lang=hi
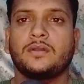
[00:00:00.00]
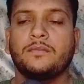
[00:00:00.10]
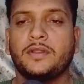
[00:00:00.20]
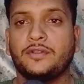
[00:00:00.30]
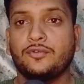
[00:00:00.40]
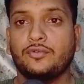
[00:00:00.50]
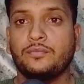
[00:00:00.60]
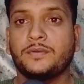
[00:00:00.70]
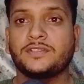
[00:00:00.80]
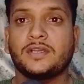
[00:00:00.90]
मेरे
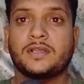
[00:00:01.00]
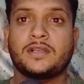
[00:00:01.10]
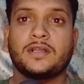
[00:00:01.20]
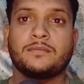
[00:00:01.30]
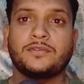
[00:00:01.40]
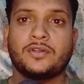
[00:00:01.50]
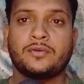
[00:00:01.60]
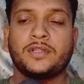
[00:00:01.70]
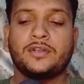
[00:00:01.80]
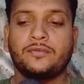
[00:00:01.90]
यूट्यूब पे जाकर आप
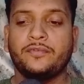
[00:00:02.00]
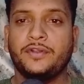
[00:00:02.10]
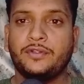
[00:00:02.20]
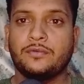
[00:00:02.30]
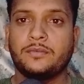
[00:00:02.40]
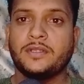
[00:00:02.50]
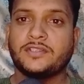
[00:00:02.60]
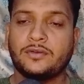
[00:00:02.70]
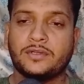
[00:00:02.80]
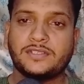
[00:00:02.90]
जाओगे वीडियो में
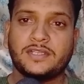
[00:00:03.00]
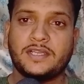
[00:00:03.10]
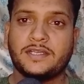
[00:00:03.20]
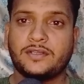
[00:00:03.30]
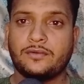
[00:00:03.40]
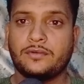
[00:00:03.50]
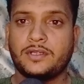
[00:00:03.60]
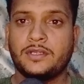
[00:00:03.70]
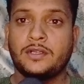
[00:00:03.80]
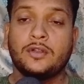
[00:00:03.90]
जाओगे सेलेक्ट
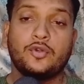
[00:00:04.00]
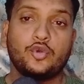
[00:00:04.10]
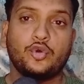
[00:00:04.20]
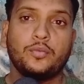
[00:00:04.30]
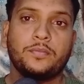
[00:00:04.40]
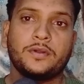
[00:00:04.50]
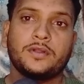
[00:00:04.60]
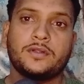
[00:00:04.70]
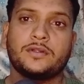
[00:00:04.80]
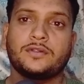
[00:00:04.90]
करोगे टॉप
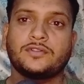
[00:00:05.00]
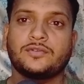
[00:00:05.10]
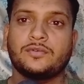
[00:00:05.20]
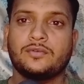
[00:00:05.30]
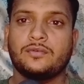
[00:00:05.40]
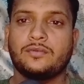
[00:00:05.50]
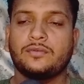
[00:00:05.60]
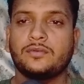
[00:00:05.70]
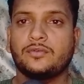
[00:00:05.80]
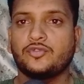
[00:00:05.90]
जो
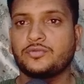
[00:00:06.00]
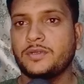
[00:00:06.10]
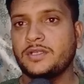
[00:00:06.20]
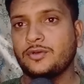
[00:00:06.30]
उसमें